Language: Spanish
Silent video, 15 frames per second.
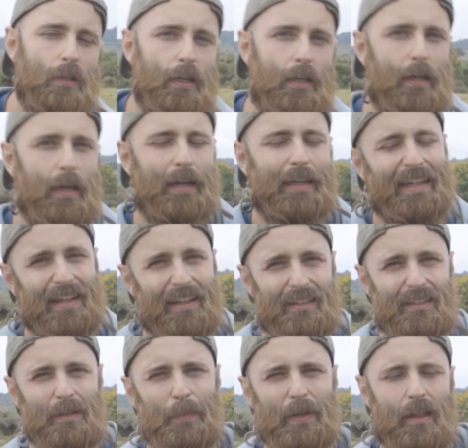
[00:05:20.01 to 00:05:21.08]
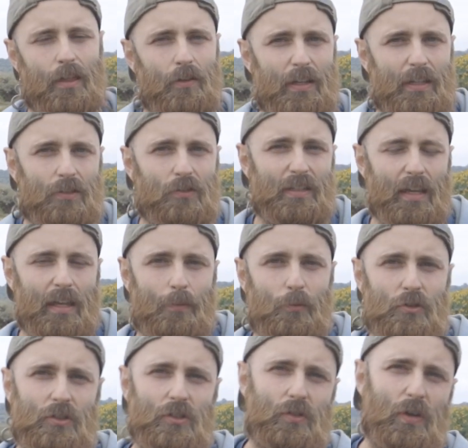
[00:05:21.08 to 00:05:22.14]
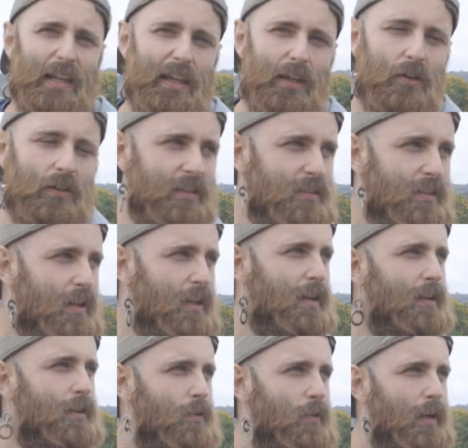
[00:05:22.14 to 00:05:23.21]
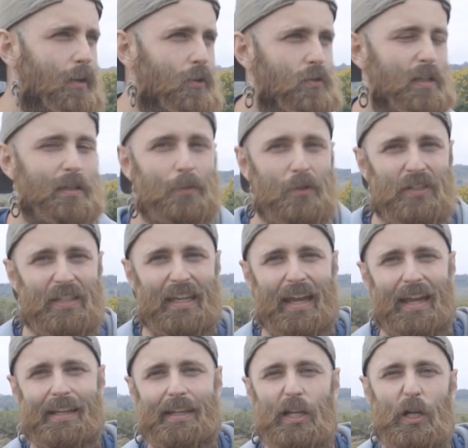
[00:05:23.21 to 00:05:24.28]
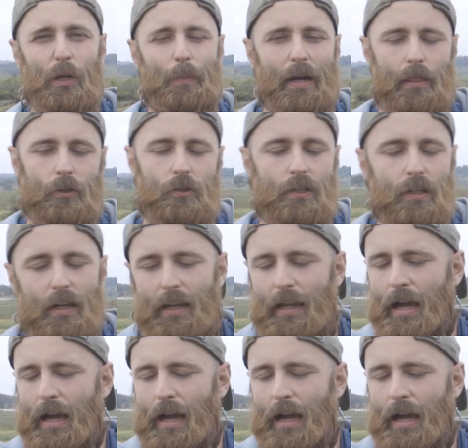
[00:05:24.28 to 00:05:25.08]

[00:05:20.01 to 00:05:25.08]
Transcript: Eh, aquí grandes depredadores no es que haya mucho, no hay leones, no hay cosas así, pero sí que hay leopardos.